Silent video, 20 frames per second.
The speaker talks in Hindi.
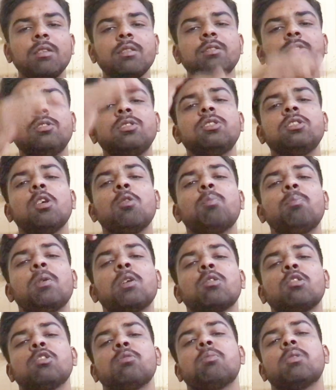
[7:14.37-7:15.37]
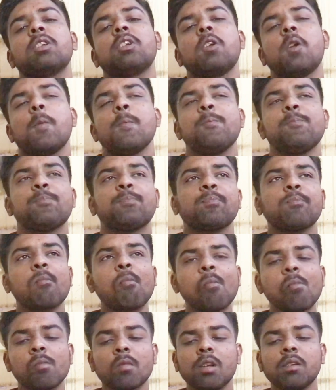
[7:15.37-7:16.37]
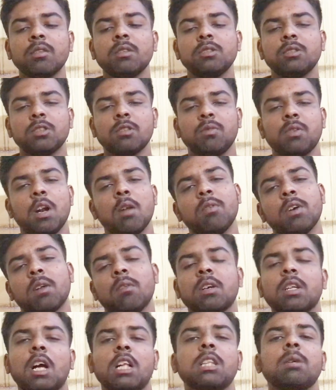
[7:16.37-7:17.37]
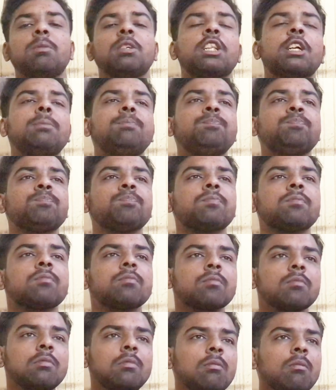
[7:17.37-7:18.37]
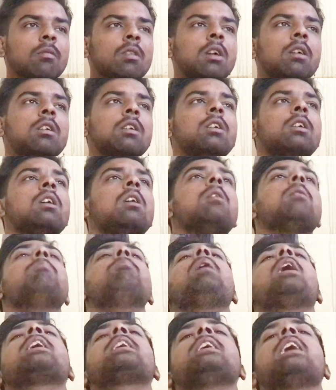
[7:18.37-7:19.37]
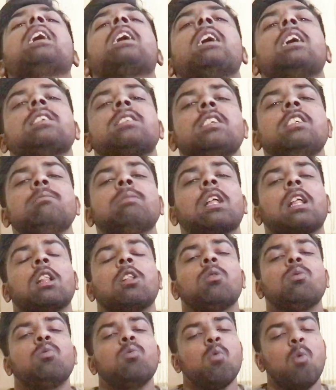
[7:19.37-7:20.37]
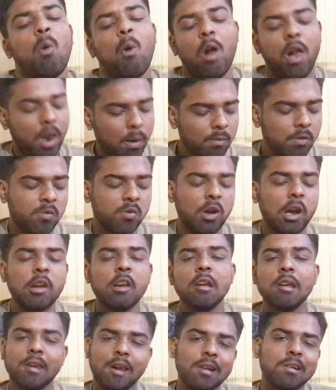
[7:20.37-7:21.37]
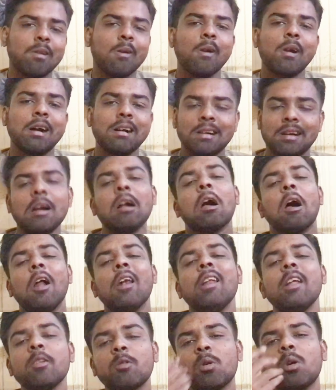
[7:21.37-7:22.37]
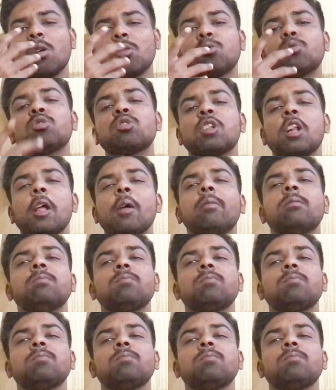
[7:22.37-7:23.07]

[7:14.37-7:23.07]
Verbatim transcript: इससे ऊपर कुछ भी नहीं है फिलहाल फटाफट खाते पीते बाकी आगे के सीज बता हूँ अभी फिलहाल खा ले थोड़ा घूस ले